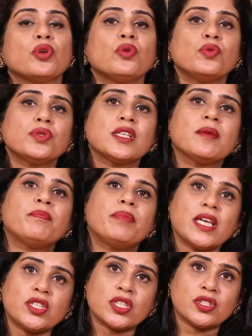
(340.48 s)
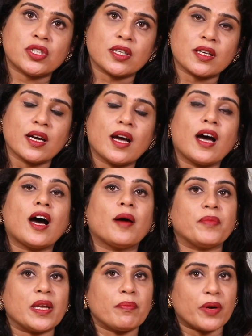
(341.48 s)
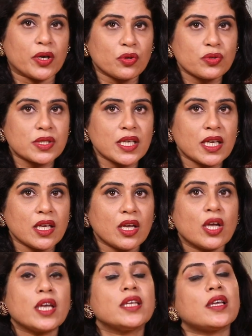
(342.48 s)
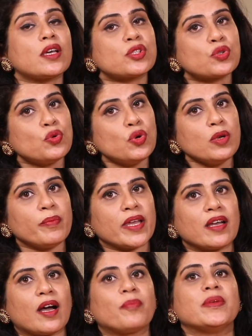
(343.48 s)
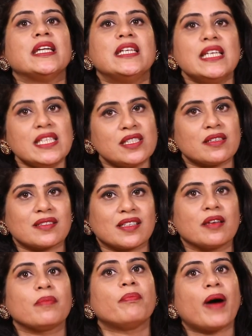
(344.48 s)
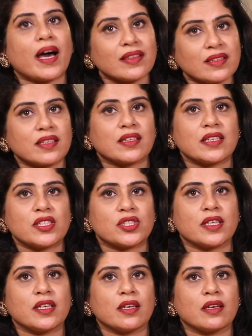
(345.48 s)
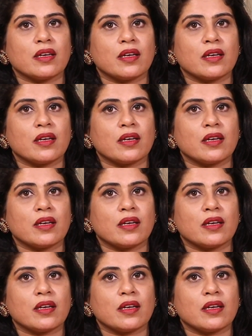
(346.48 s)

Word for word: तो उसे बेझिझक अपने बड़ों से या स्कूल में अपनी टीचर से बात करनी चाहिए